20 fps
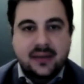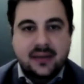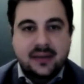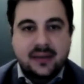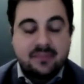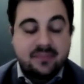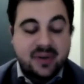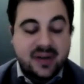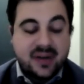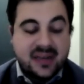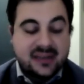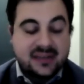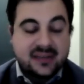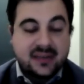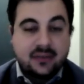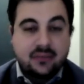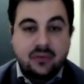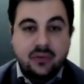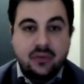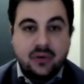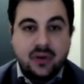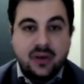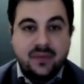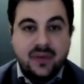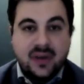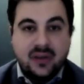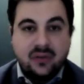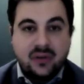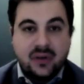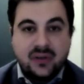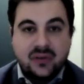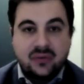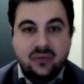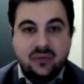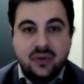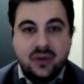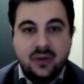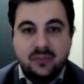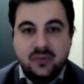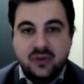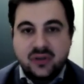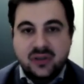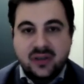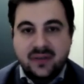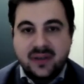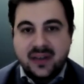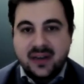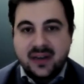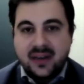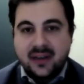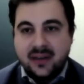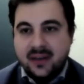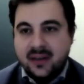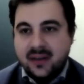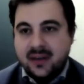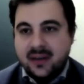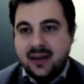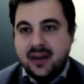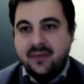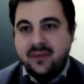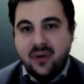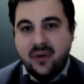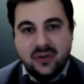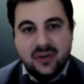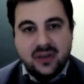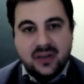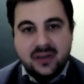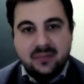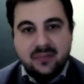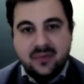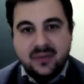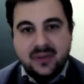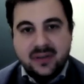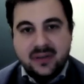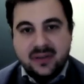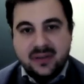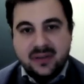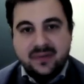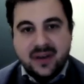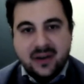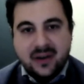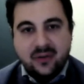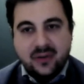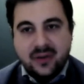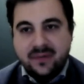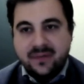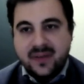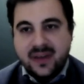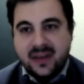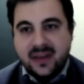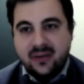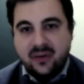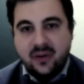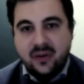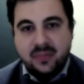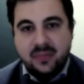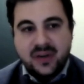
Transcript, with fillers: impresa, quello che vedo è innanzitutto che bisogna avere la voglia di, di, di farlo davvero, no?